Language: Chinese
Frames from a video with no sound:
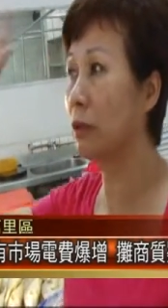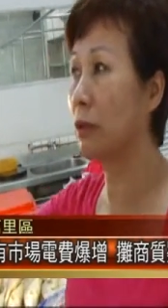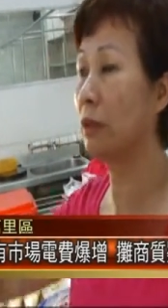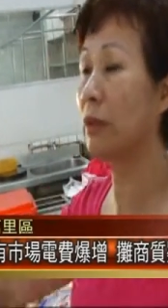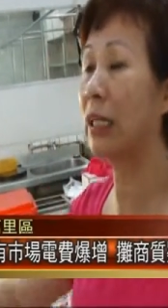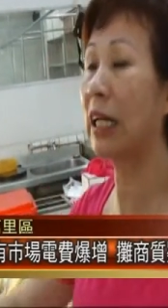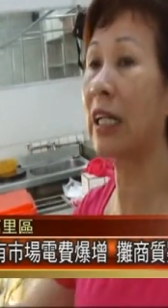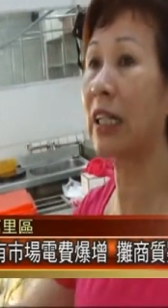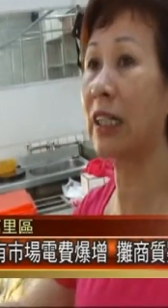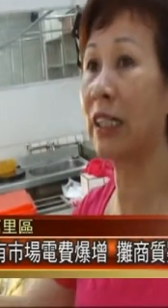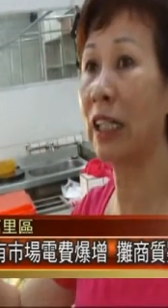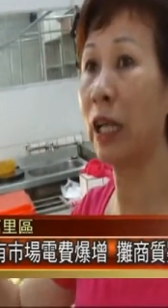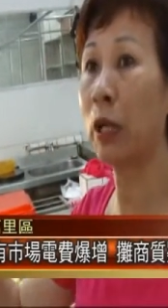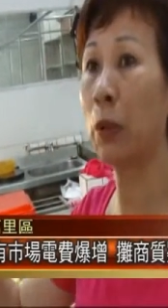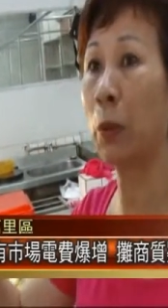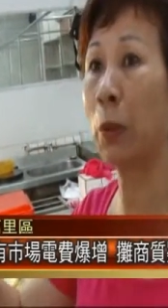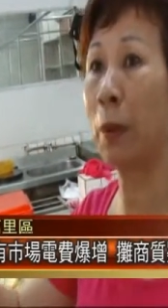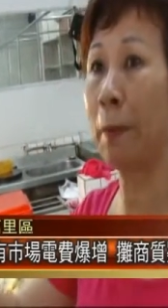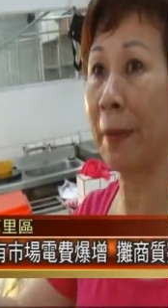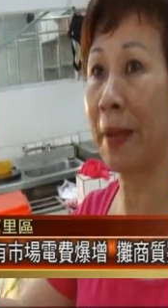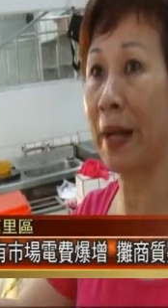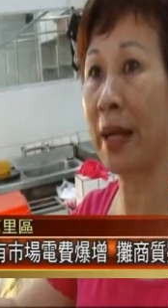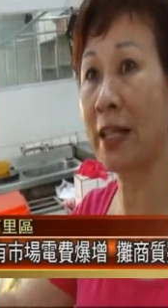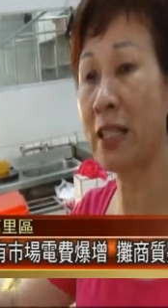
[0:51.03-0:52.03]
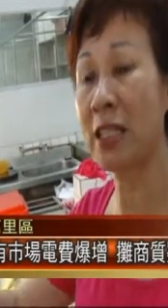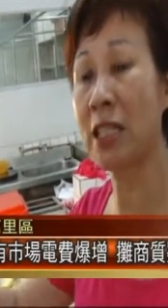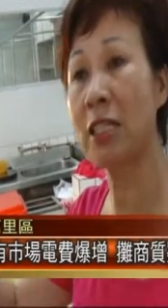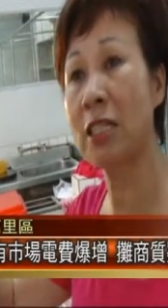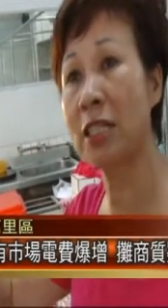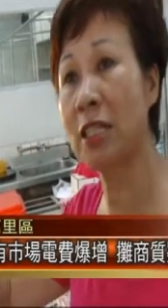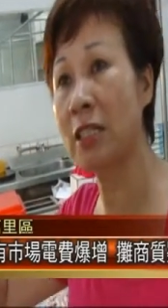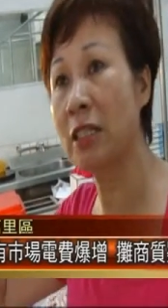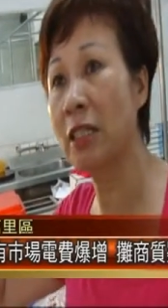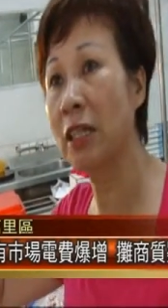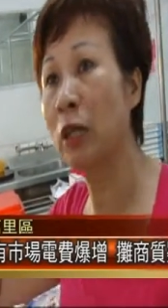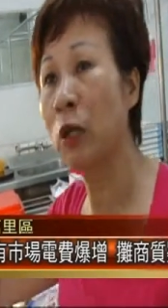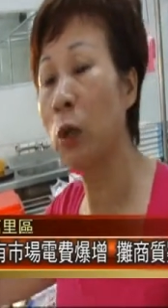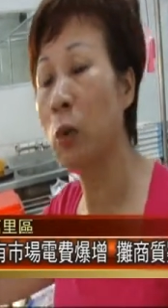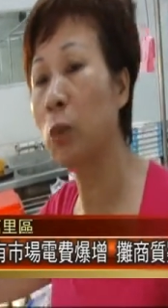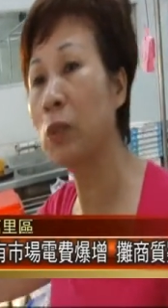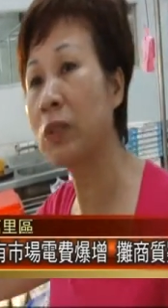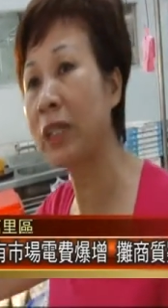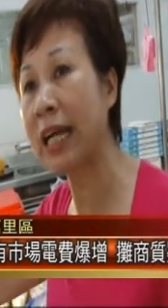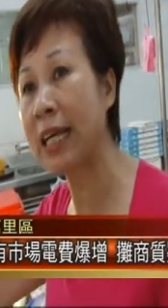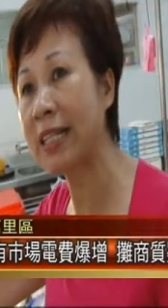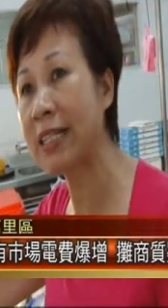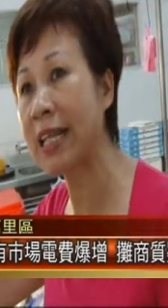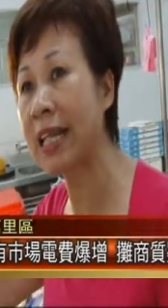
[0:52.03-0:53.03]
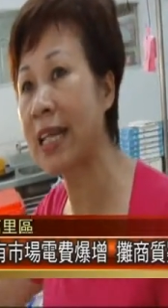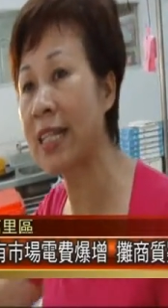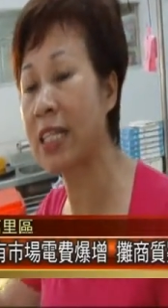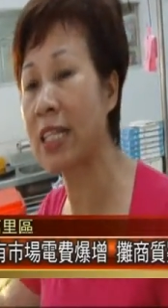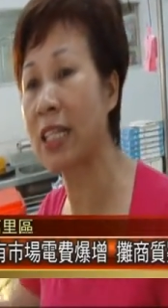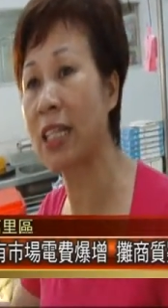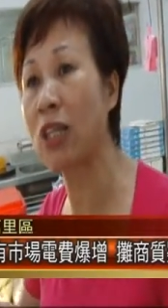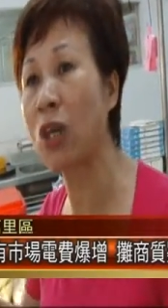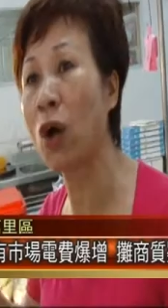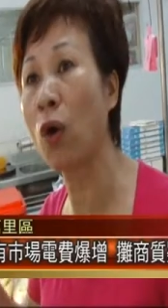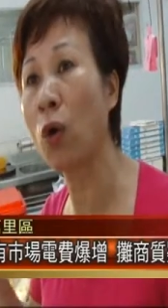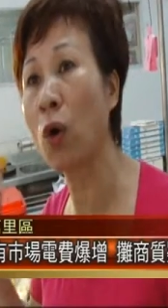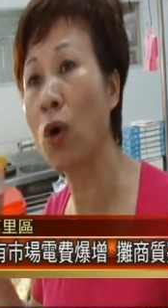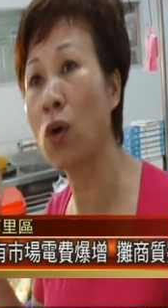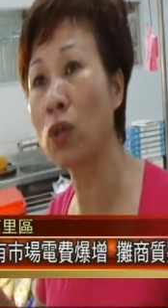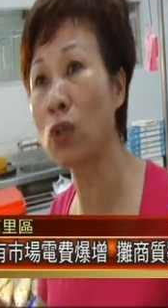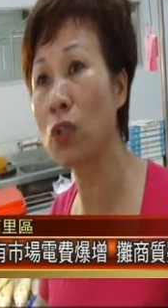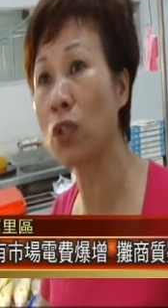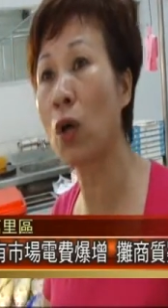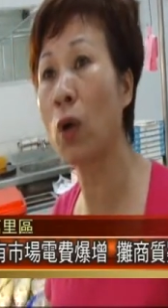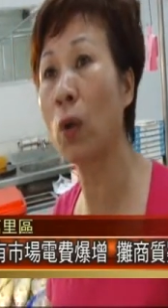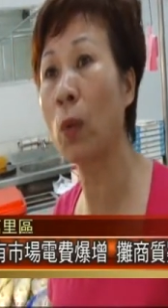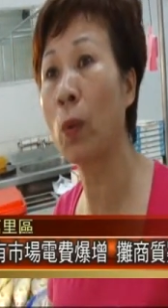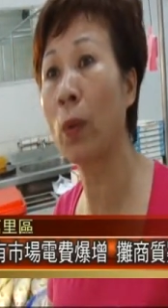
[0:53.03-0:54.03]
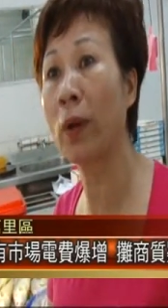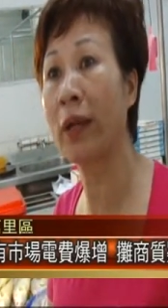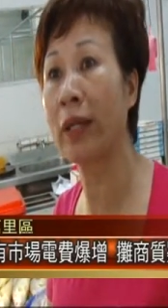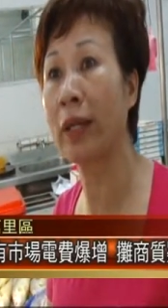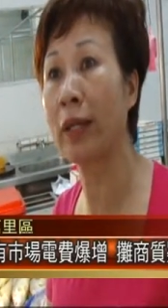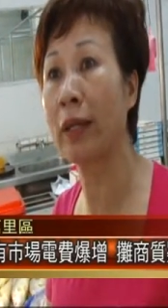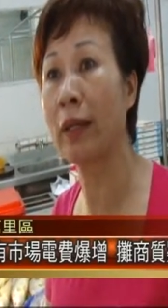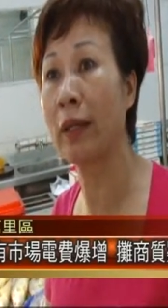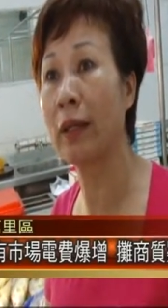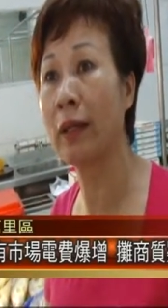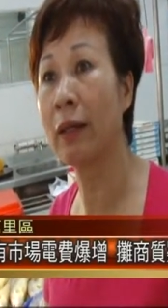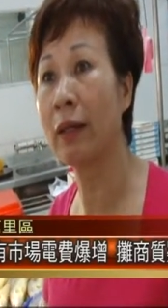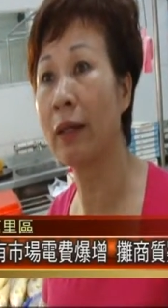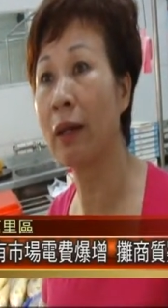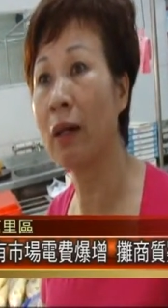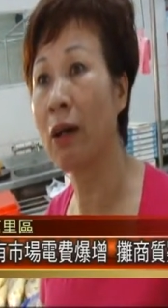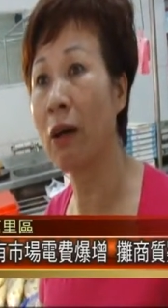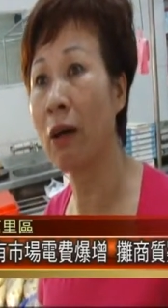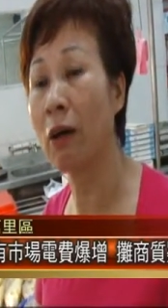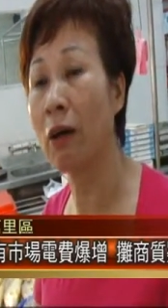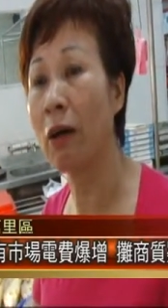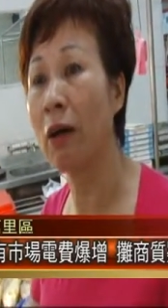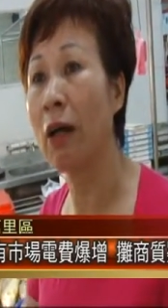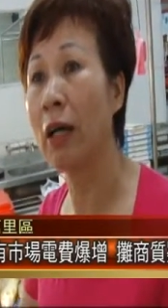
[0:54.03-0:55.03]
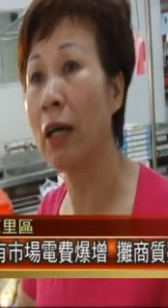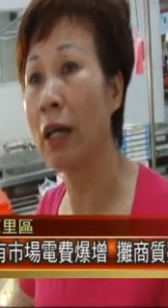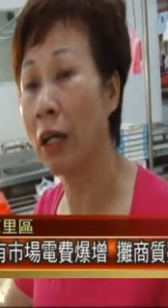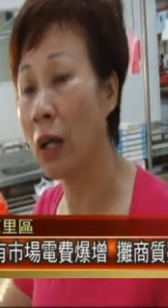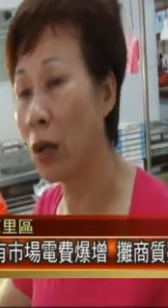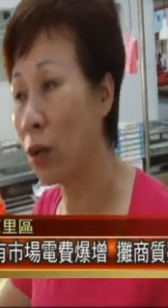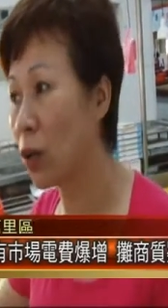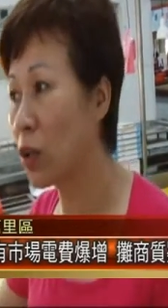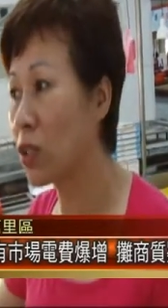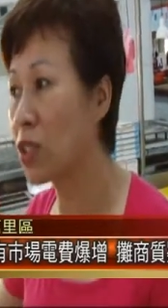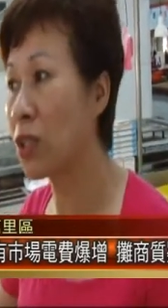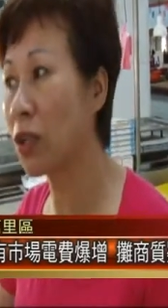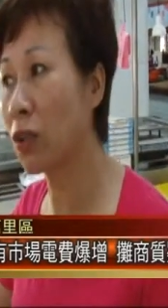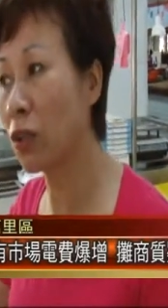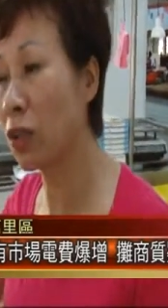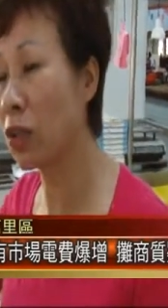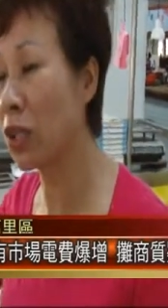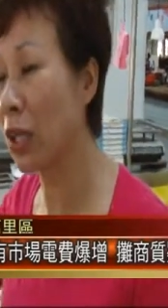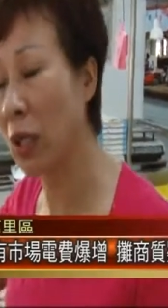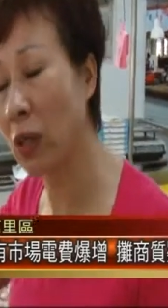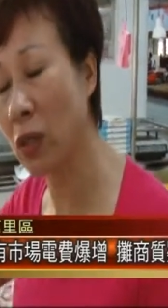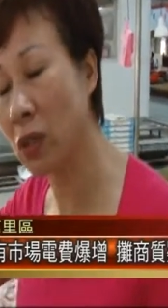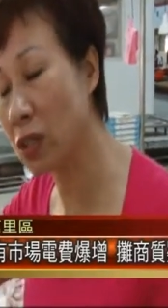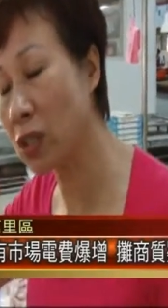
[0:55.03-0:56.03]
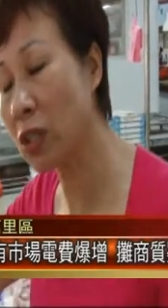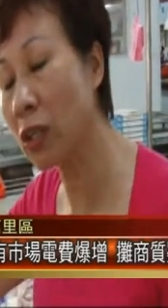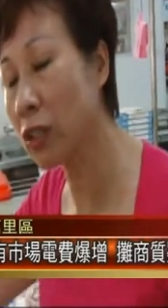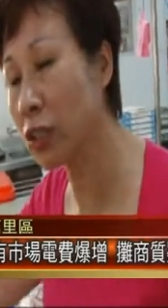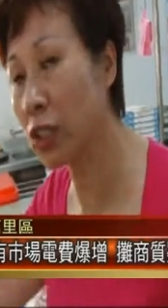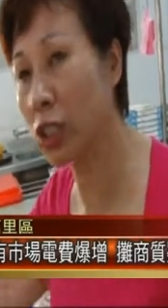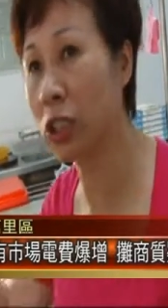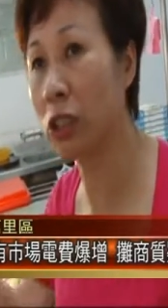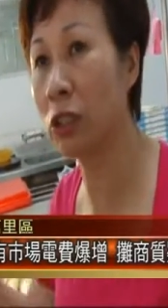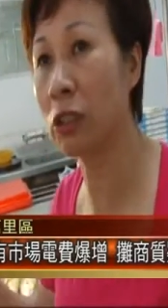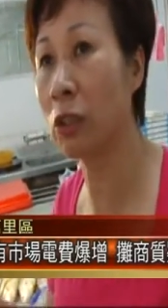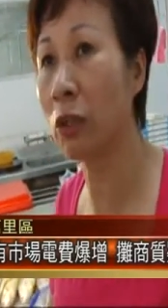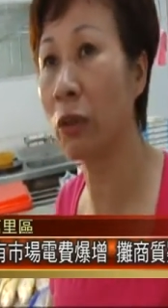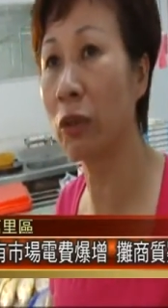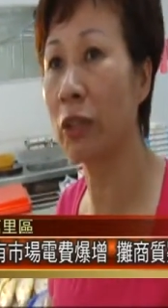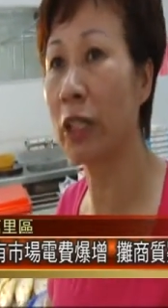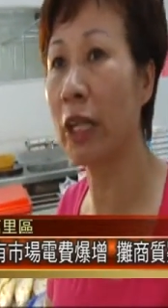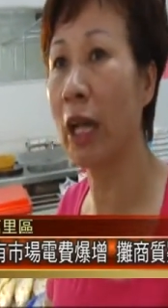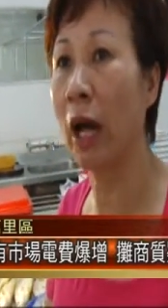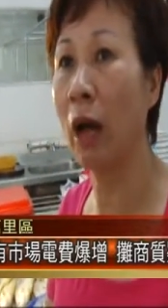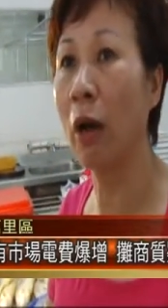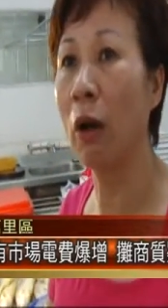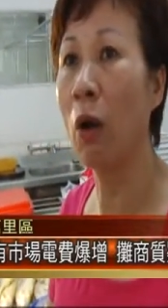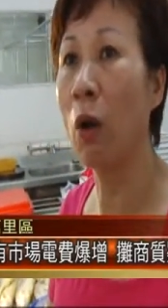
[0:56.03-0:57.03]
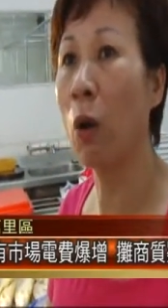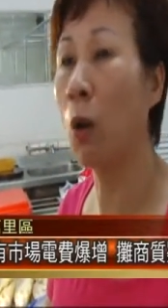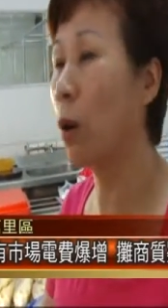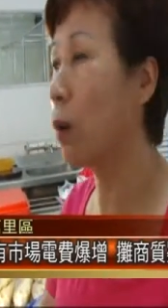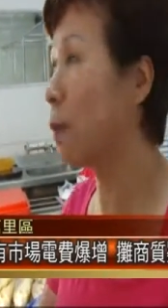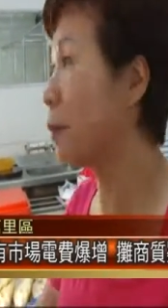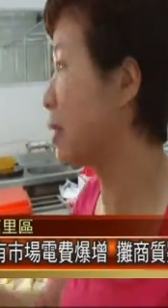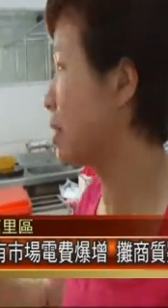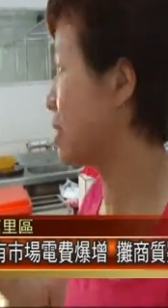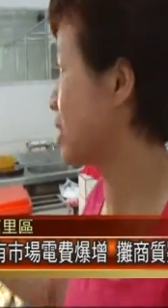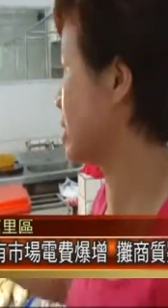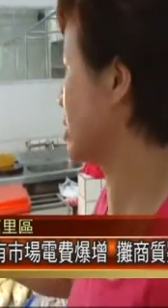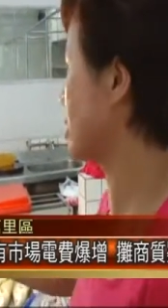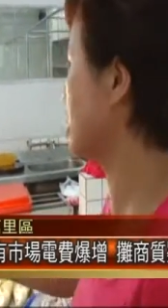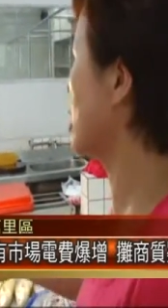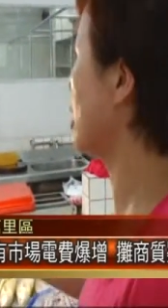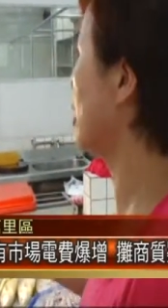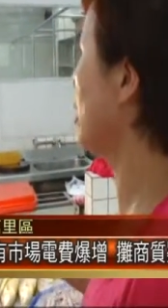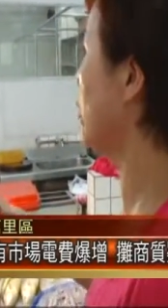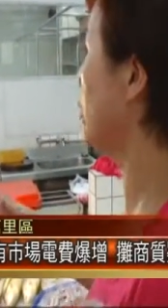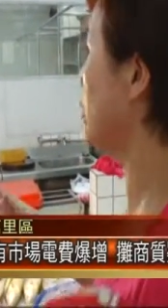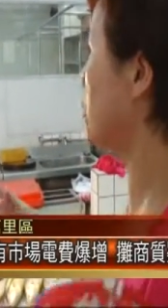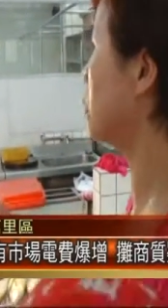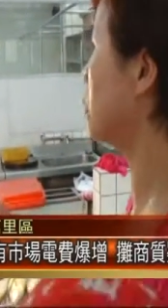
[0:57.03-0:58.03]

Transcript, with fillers: 那个电费本来是，我卡早是香港送管的，哦，香港送，拢香港送吸收掉。我们只要